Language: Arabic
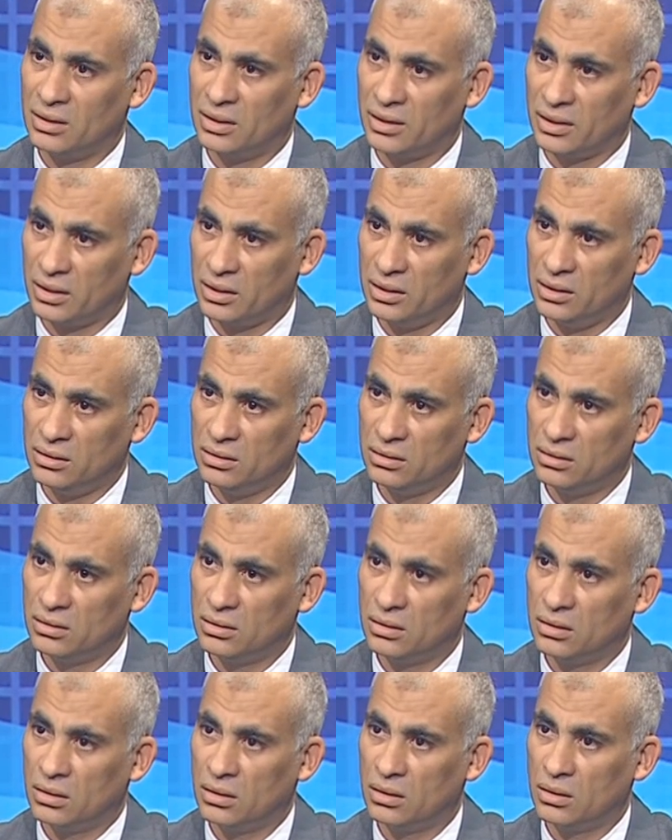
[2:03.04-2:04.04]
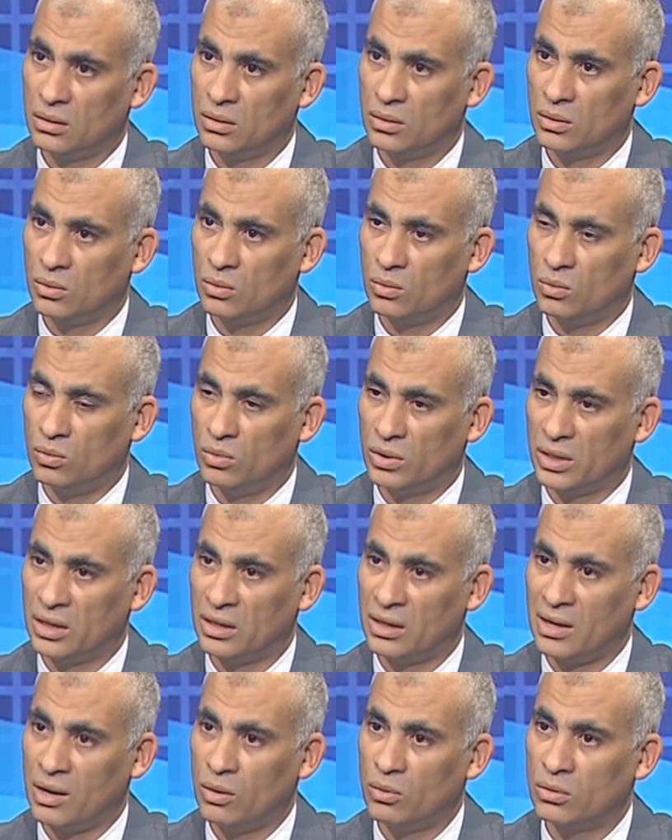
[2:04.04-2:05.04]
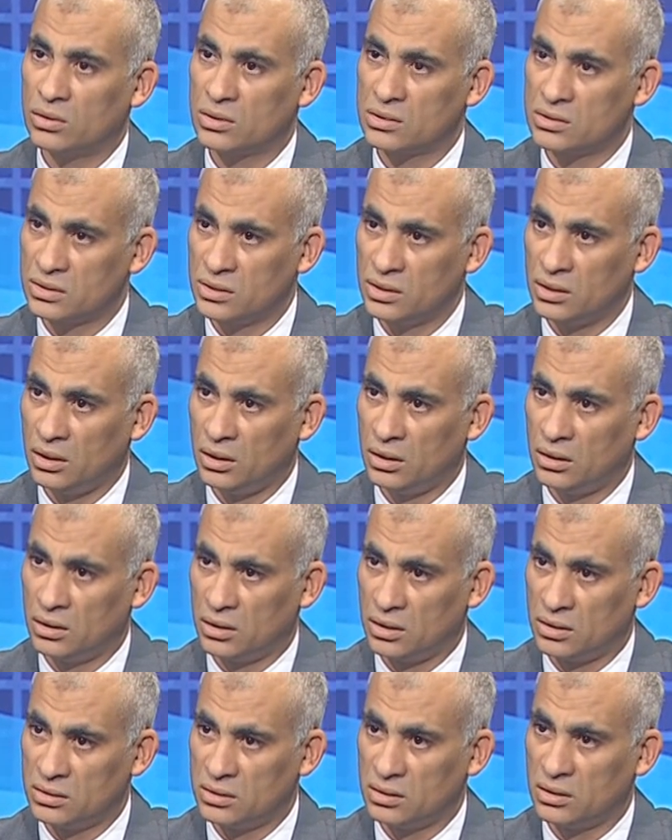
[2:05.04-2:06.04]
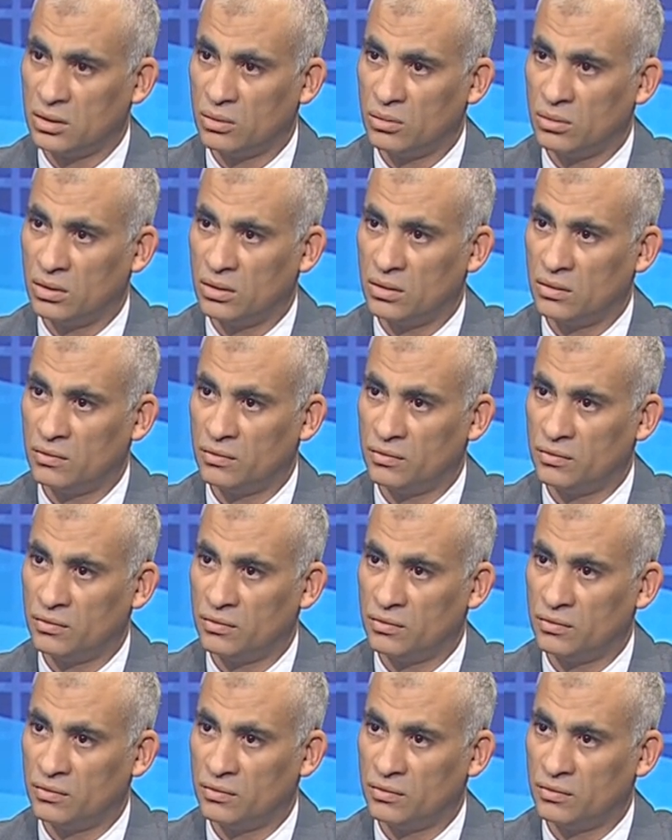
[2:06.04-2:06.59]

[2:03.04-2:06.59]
الداخلي وكان أول تصريح لرئيس الدولة